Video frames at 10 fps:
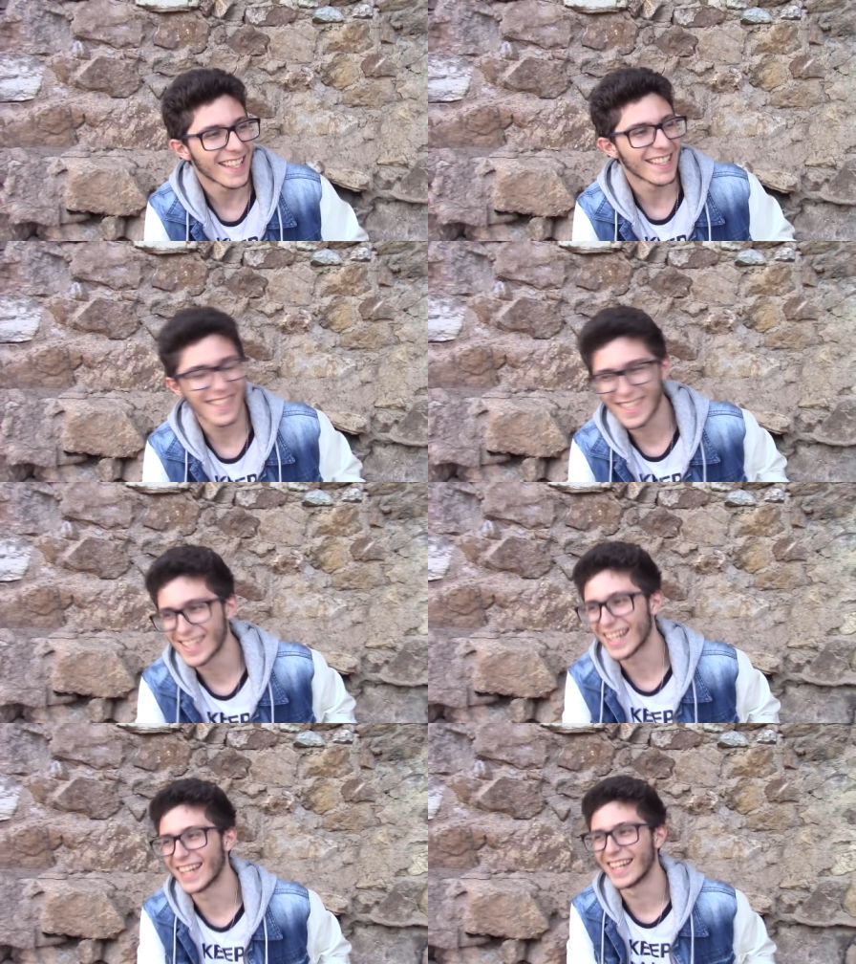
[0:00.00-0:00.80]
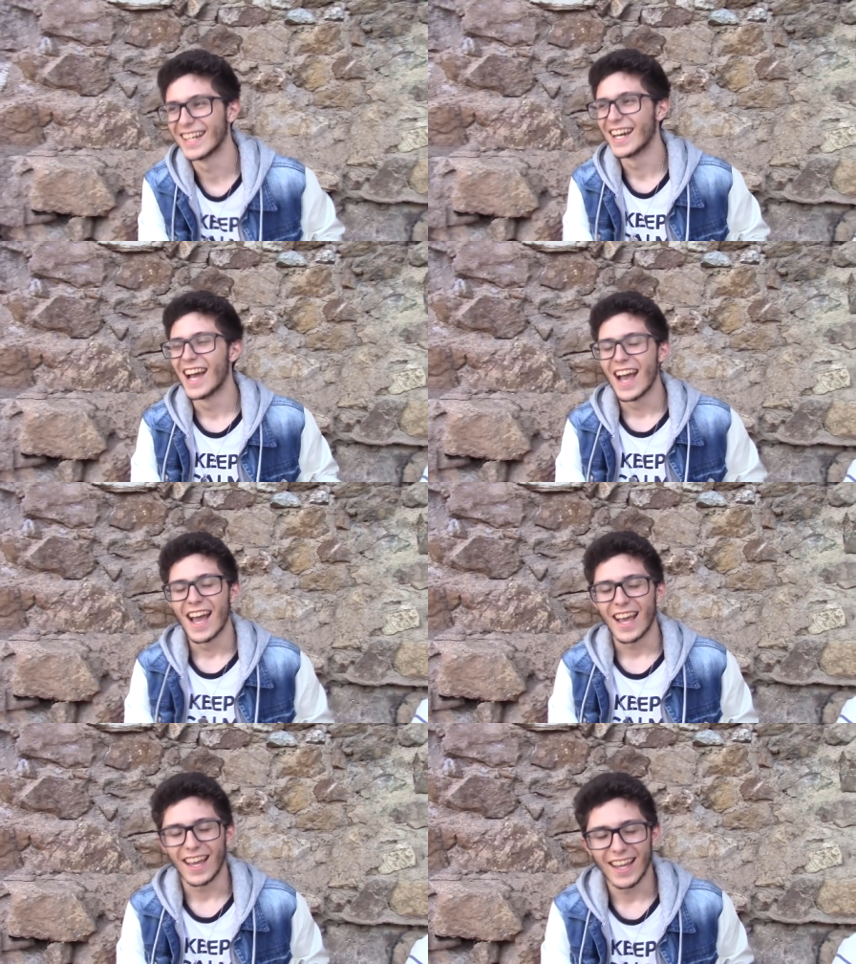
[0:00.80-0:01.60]
es... Eh,
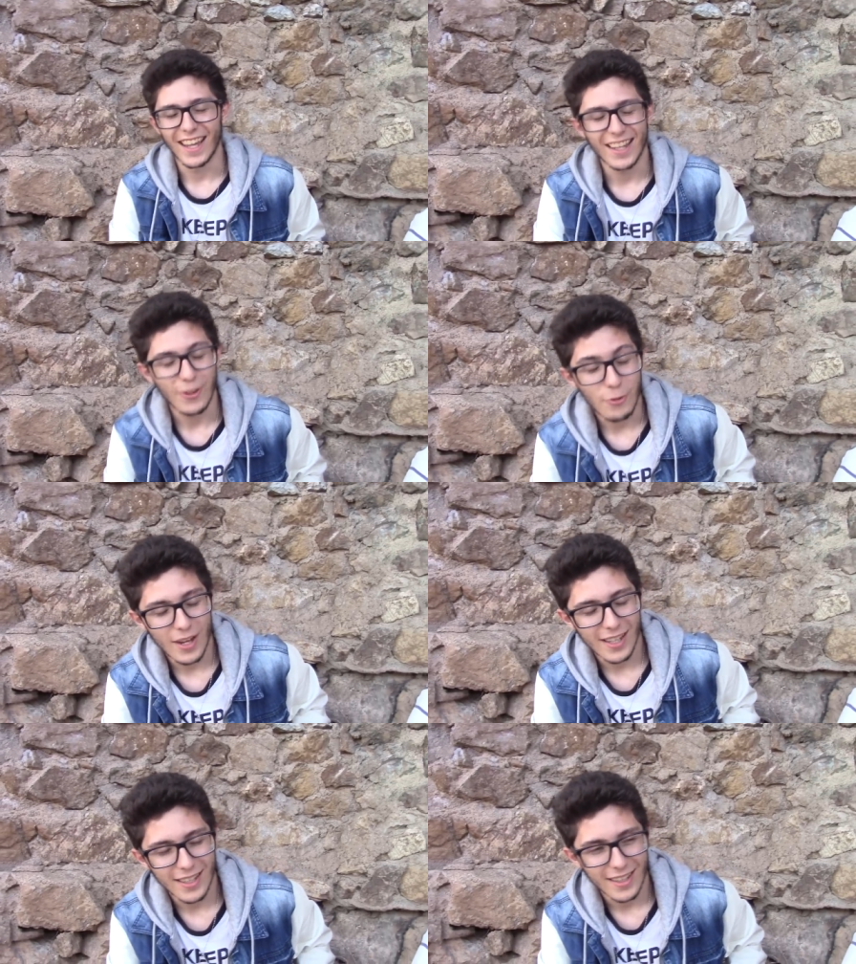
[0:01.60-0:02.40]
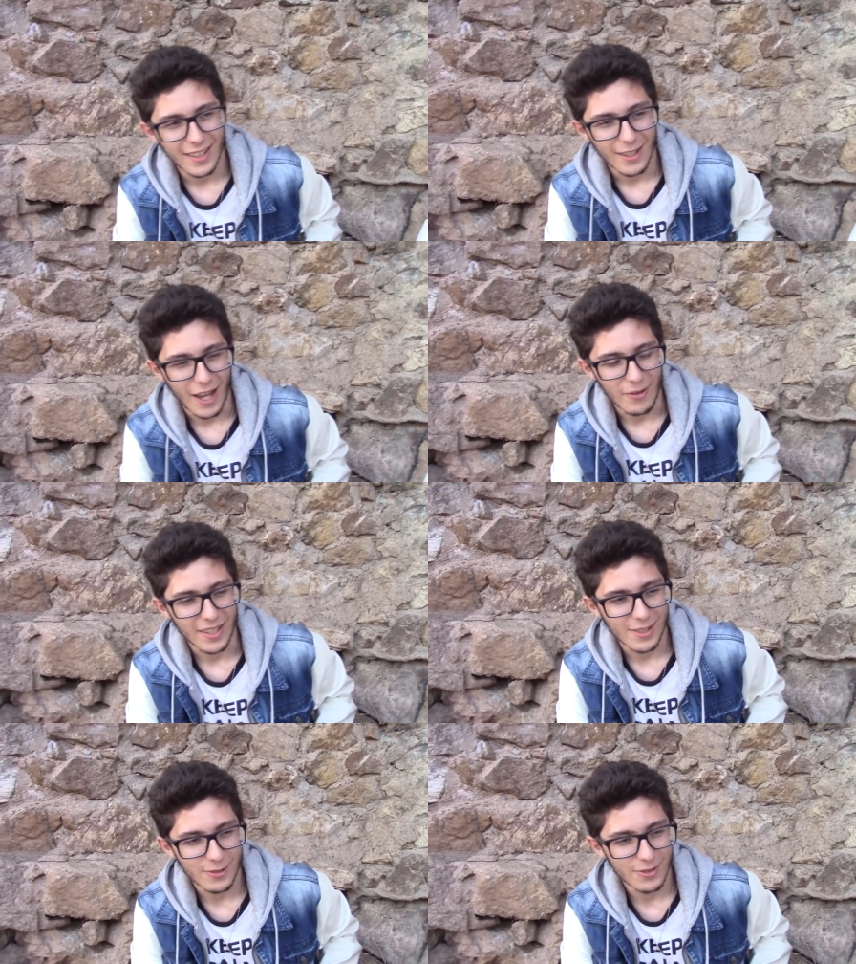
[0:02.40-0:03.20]
eh, una, a
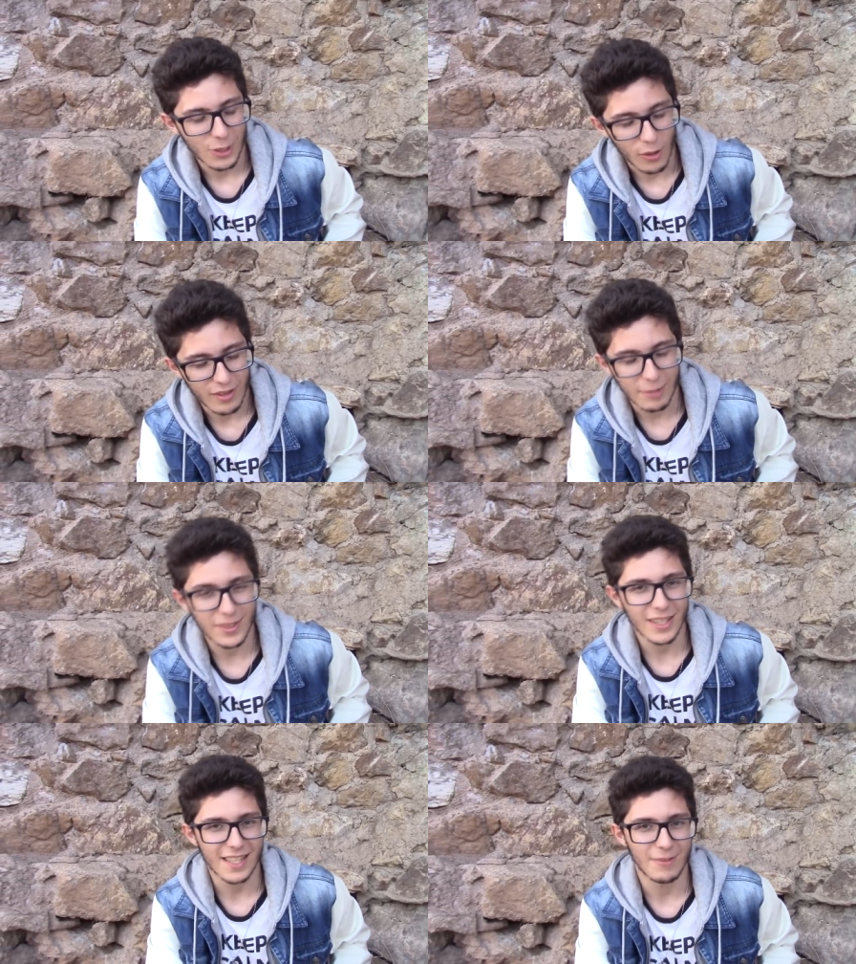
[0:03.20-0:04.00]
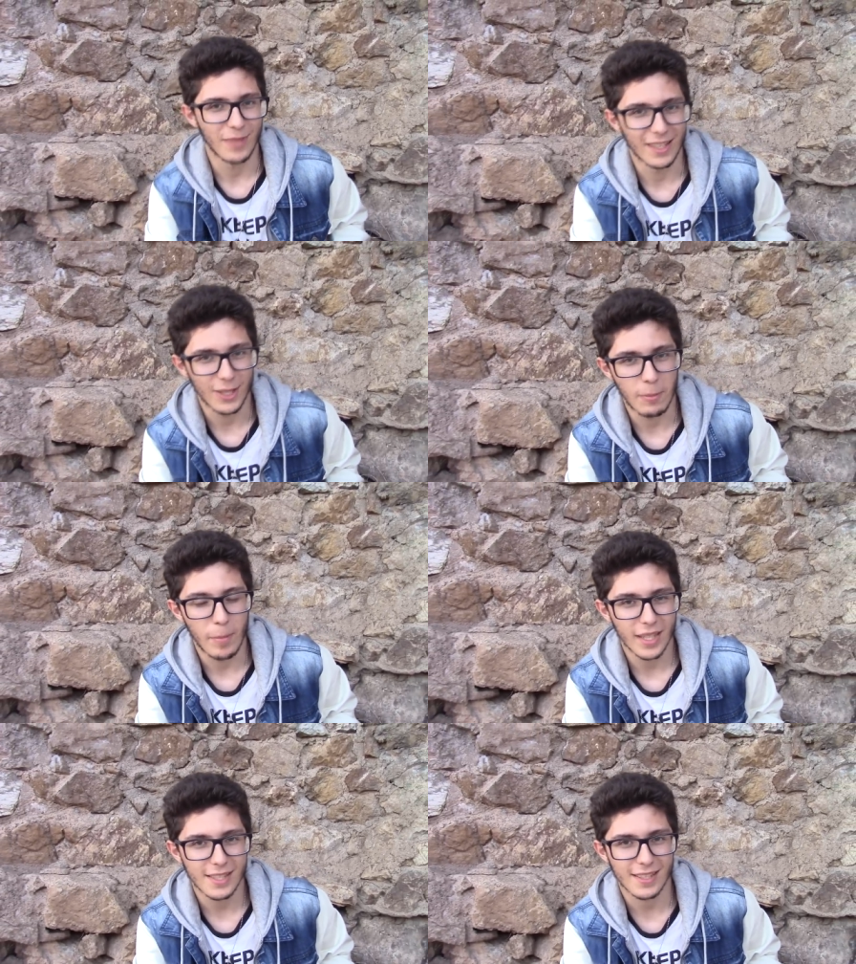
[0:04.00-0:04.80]
ver, es un concepto que se inventó en
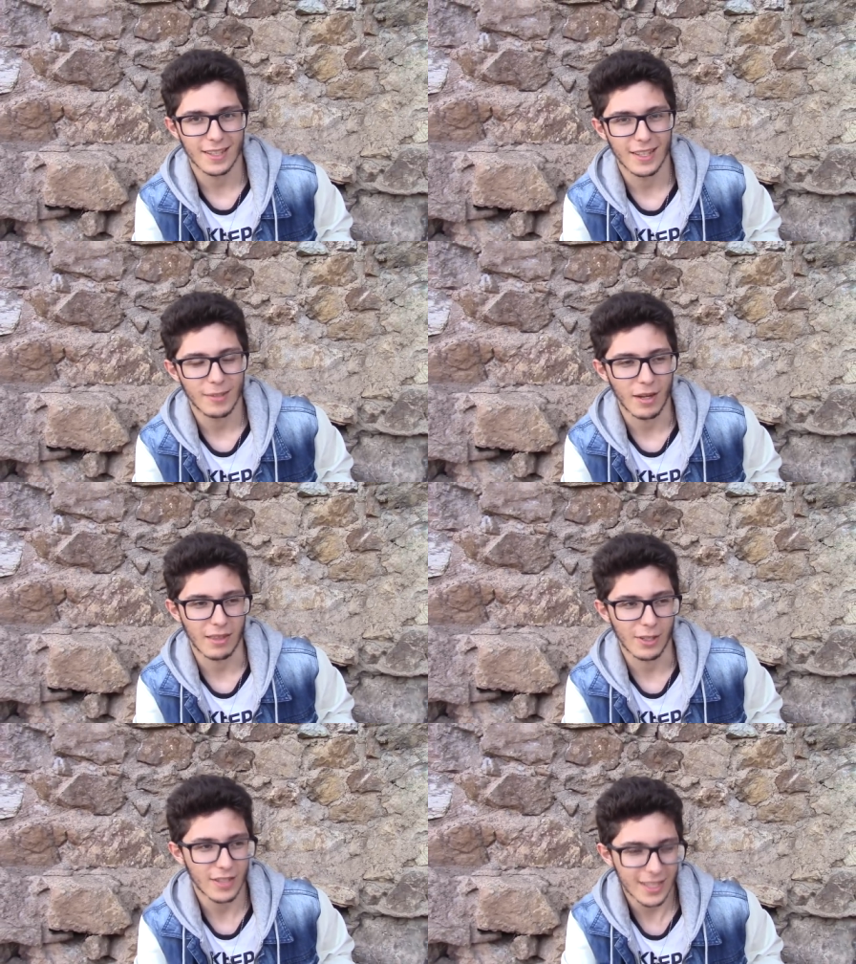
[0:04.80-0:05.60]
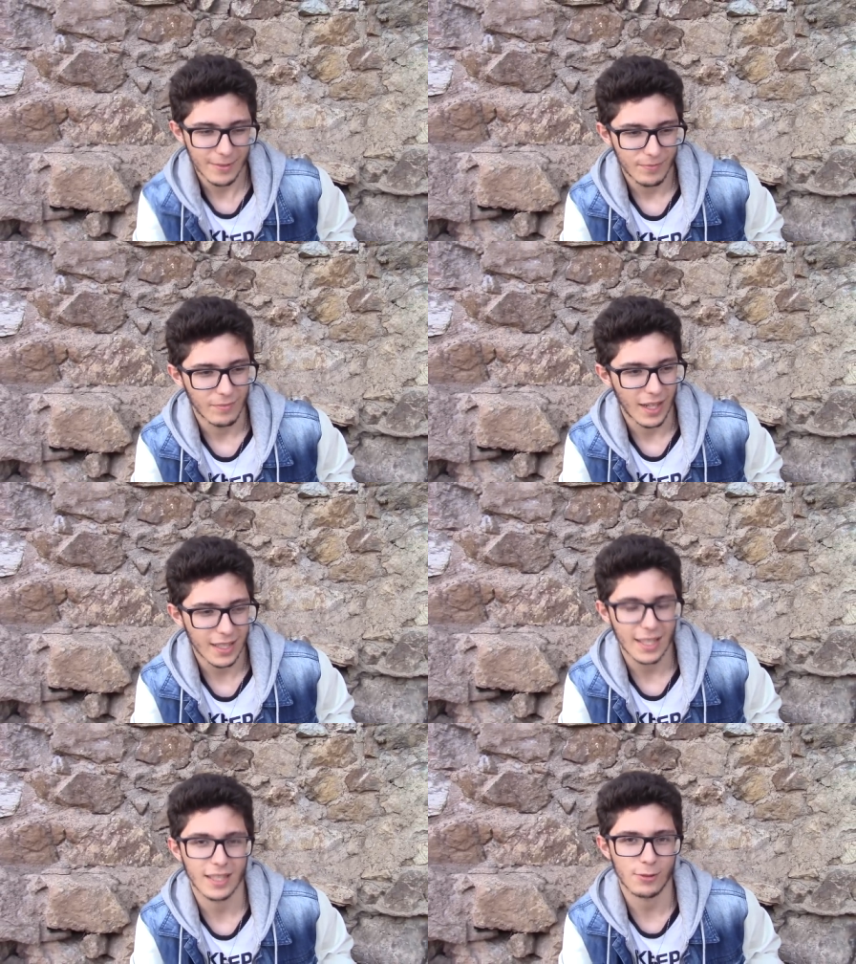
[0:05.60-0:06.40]
Best Barcelona,
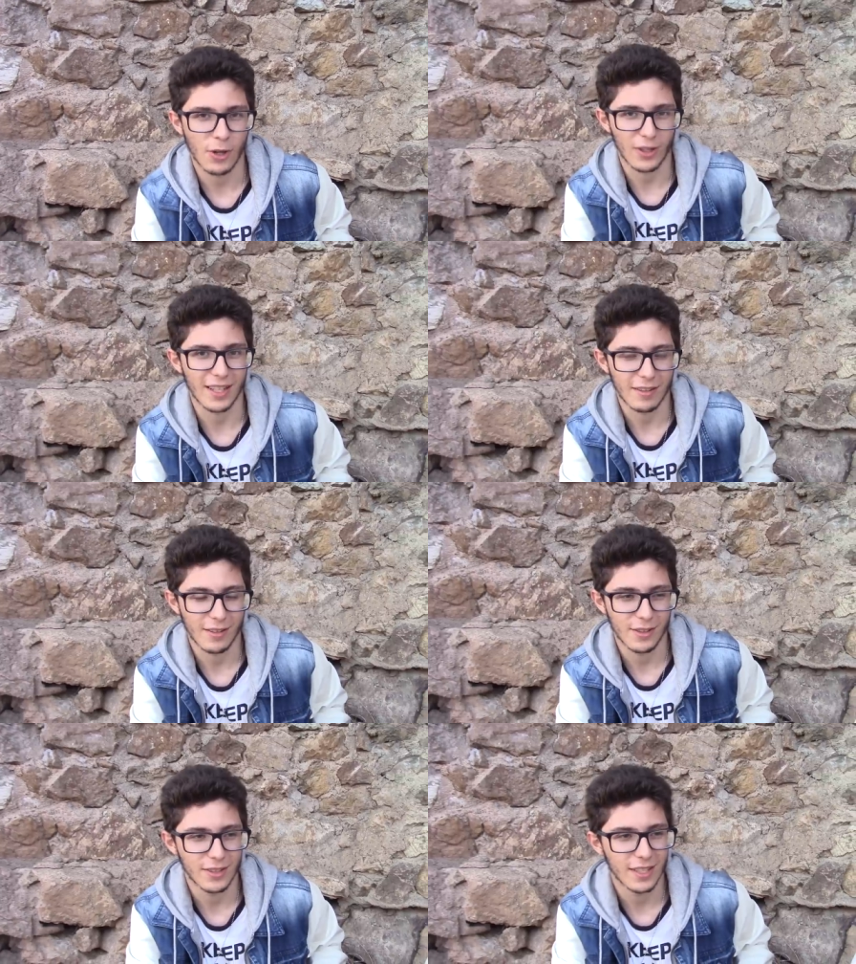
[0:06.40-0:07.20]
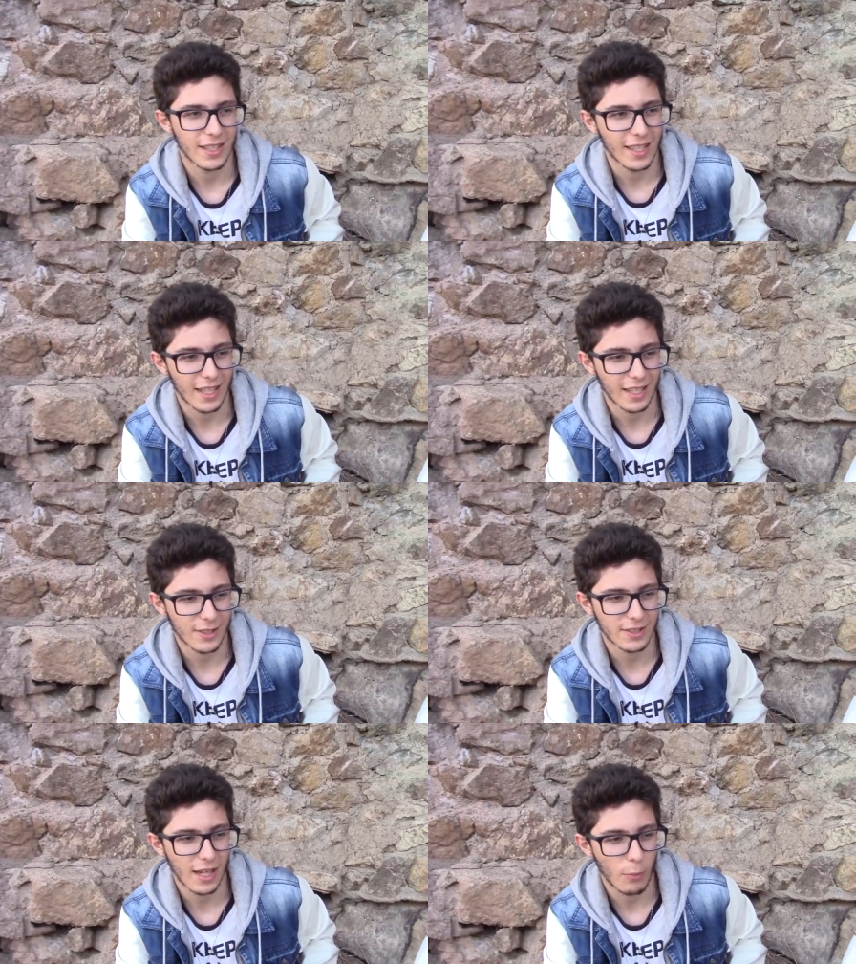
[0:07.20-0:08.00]
¿vale? Que es una organización de
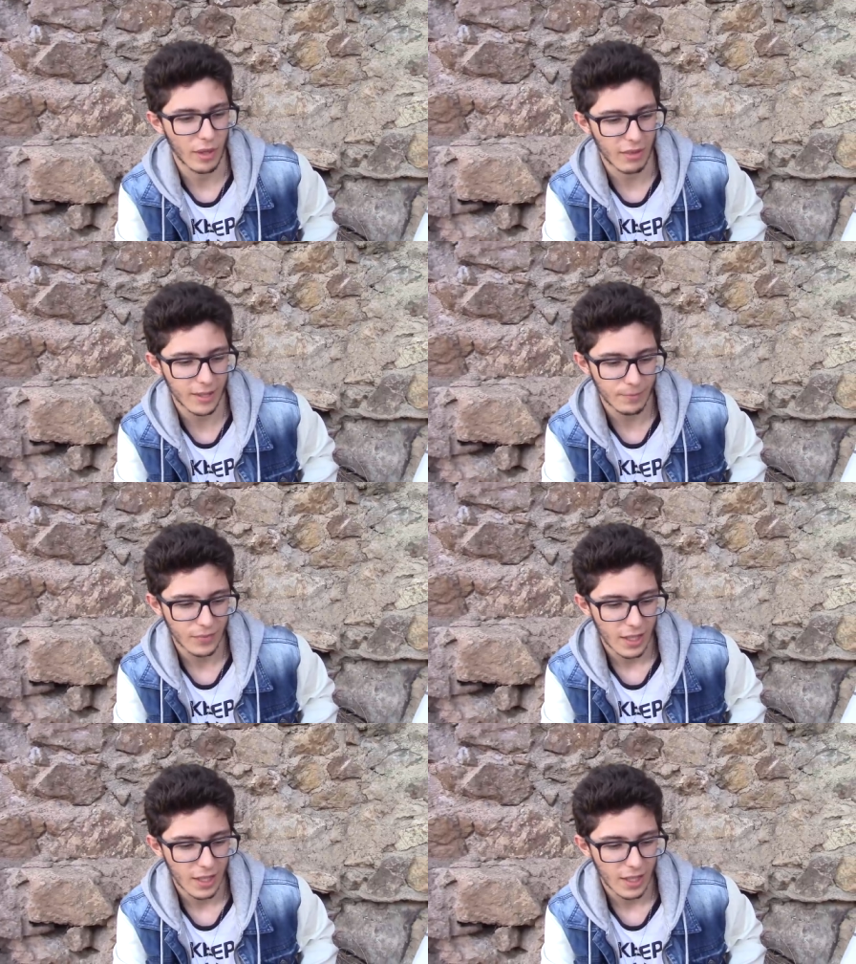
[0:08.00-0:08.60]
ingenieros de la opc